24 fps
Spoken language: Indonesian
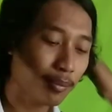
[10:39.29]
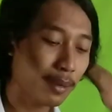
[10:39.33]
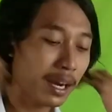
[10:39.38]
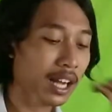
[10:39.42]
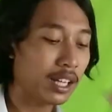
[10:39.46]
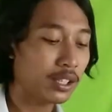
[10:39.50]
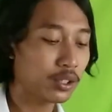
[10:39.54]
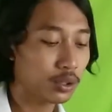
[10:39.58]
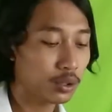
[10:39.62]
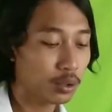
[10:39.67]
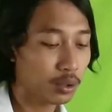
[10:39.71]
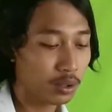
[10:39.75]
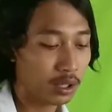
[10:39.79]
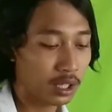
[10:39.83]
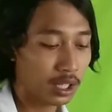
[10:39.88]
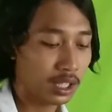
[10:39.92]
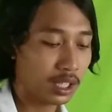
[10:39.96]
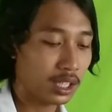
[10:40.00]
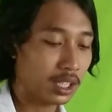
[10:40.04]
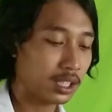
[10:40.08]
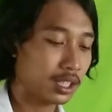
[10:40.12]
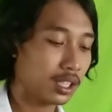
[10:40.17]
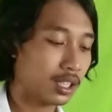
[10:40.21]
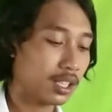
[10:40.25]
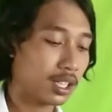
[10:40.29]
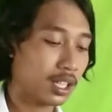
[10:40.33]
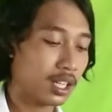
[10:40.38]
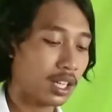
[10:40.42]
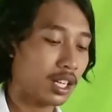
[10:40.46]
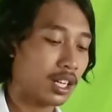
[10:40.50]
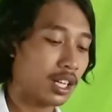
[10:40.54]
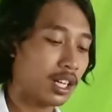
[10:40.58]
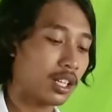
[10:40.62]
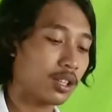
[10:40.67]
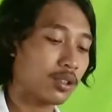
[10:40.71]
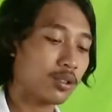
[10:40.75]
baju ya guys ya.
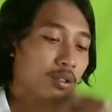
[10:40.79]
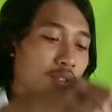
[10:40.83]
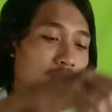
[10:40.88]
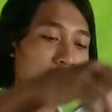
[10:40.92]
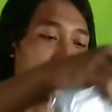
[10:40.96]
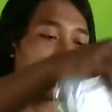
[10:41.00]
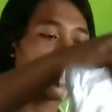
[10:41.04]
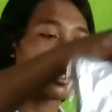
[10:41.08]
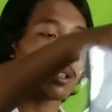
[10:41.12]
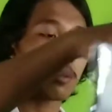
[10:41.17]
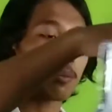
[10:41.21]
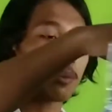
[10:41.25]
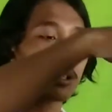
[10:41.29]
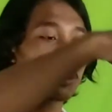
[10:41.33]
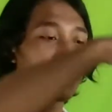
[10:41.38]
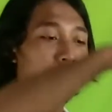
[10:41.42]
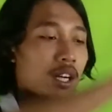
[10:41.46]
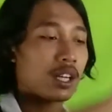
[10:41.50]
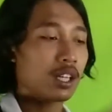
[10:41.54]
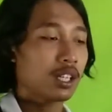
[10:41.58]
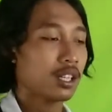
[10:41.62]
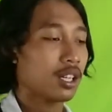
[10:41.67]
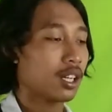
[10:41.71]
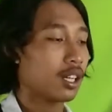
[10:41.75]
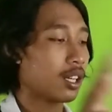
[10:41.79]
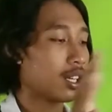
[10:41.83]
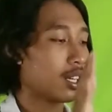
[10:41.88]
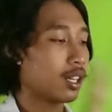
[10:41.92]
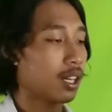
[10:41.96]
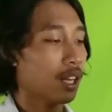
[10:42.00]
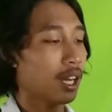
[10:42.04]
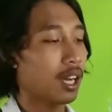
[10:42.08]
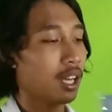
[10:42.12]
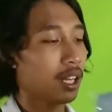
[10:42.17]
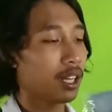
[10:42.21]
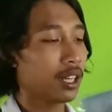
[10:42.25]
karena itu termasuk icon
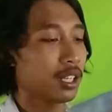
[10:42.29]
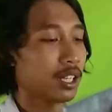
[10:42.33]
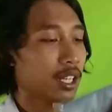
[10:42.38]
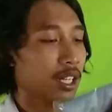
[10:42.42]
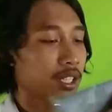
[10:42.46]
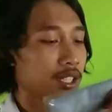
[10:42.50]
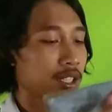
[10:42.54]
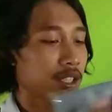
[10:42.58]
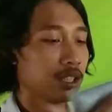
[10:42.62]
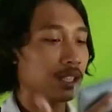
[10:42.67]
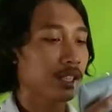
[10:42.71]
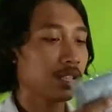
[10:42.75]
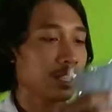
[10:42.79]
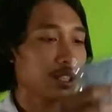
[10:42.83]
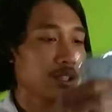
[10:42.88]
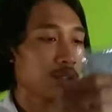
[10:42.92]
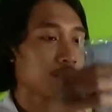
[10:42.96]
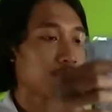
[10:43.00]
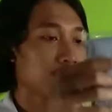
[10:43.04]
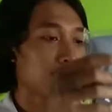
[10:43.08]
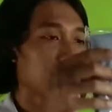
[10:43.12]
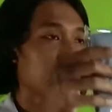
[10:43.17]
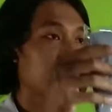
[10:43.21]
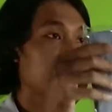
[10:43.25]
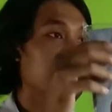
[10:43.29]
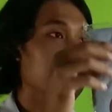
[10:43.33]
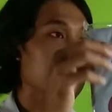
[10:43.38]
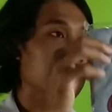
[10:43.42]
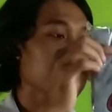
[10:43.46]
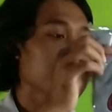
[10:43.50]
nah ini guys ini juga